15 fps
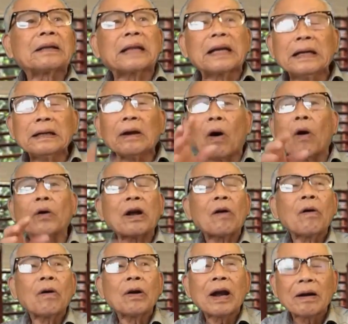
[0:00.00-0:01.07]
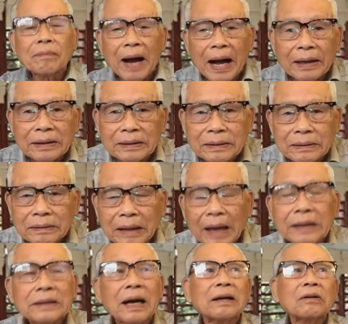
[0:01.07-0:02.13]
là tín đồ Giáo hội La Mã,
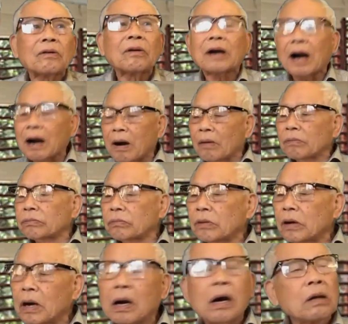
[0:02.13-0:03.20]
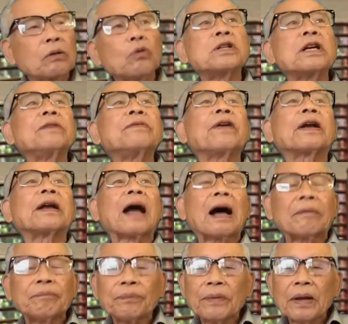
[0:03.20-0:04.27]
tay chân của các ông tu sĩ Việt
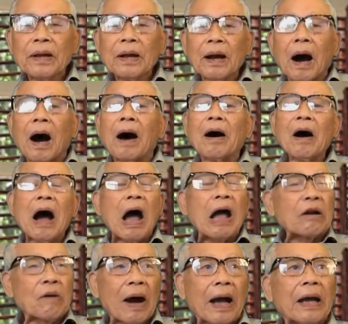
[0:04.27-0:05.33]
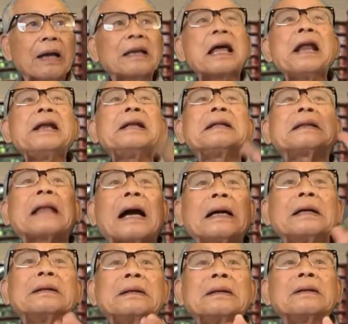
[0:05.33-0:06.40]
Nam ở hải ngoại đến tận
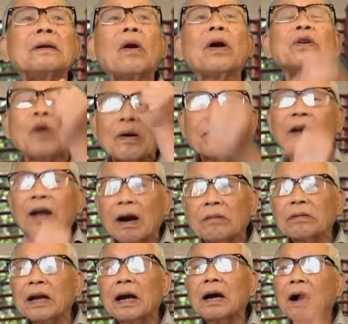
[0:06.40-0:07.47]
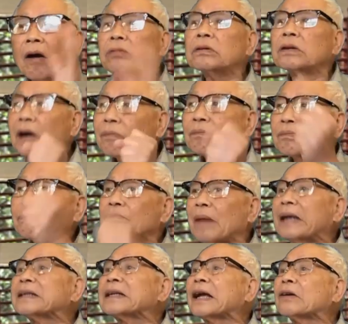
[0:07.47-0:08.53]
nói chuyện với ông là không được
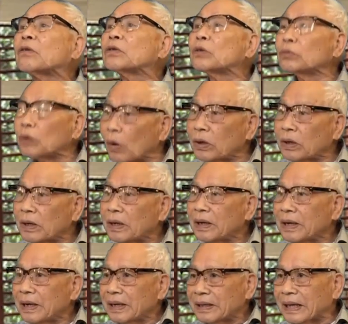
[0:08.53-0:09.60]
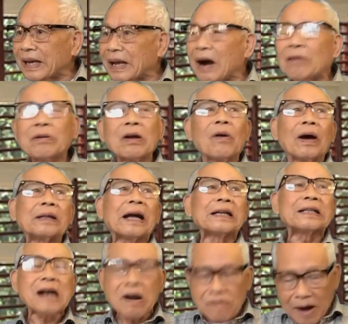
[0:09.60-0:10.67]
bán sách của chúng tôi. Thì ông ấy hỏi
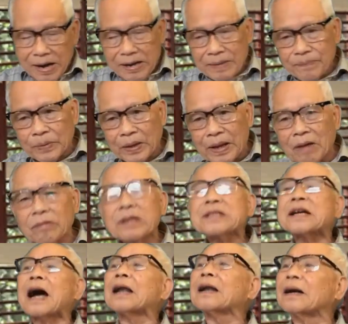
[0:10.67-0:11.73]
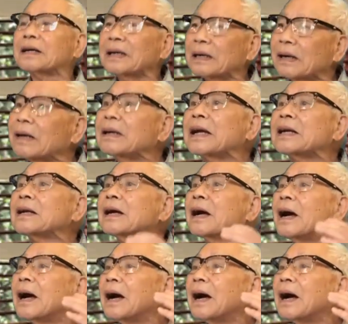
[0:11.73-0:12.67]
tại sao vậy, thì ông ấy trả lời rằng ở đây là,